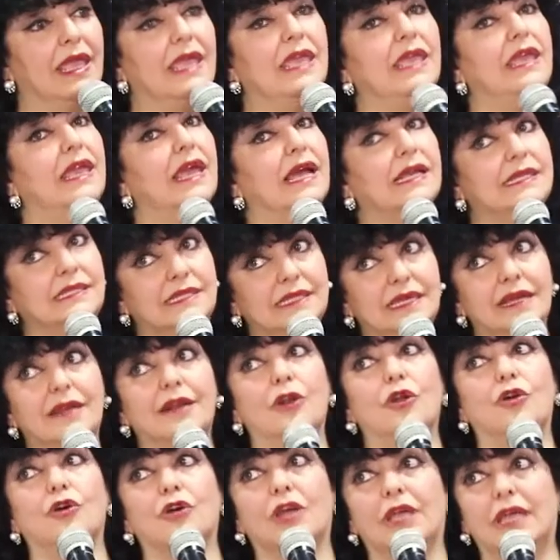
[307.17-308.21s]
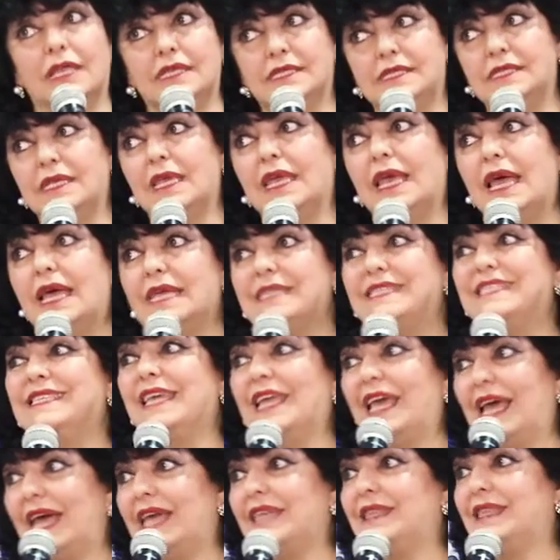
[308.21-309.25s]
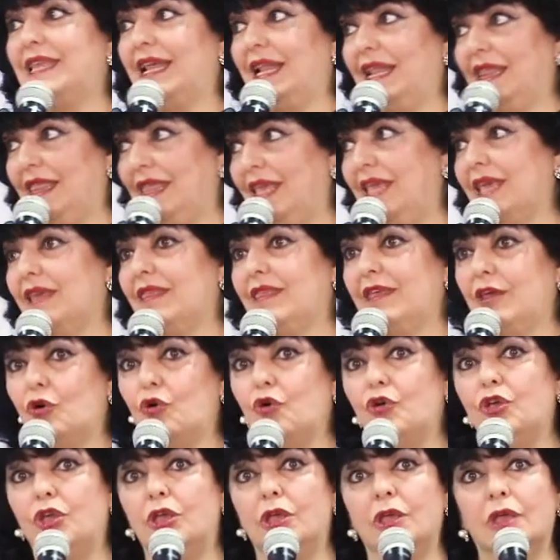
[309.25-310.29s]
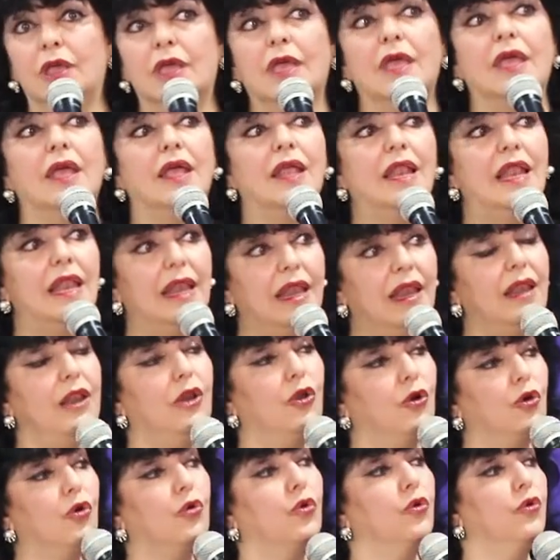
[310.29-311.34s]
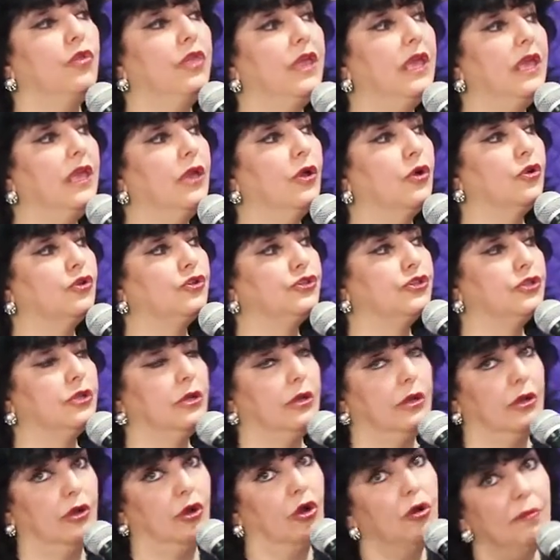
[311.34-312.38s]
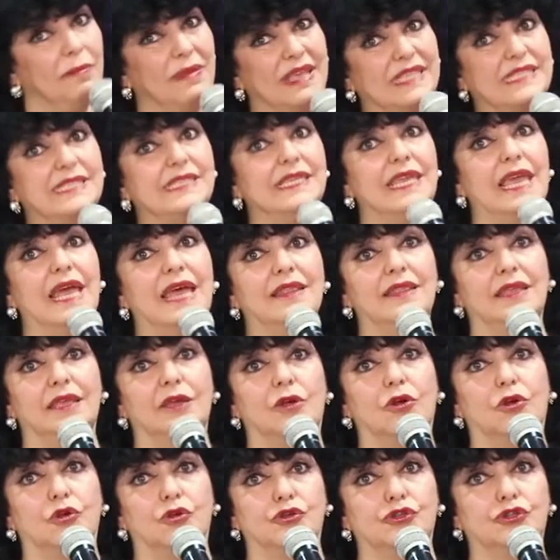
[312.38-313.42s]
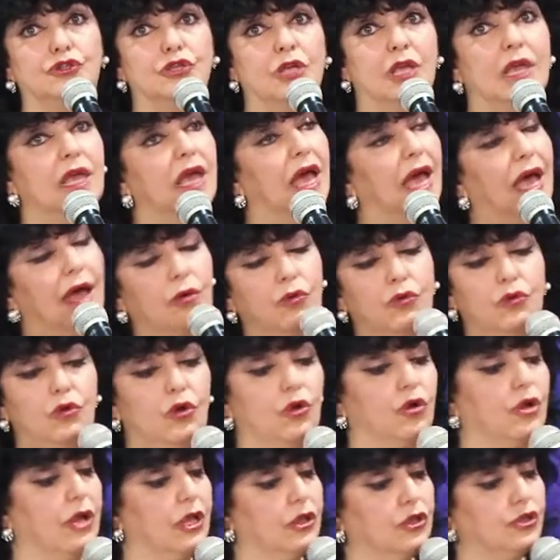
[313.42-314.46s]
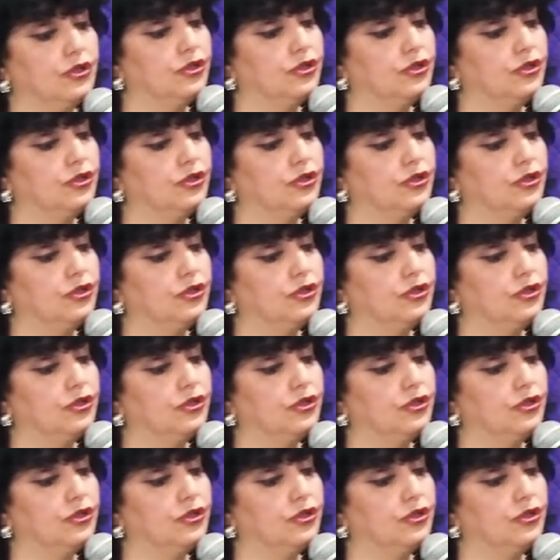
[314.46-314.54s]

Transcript: Y a hacer lo que se hace hasta el día de hoy, los judíos, los mesiánicos, aún los que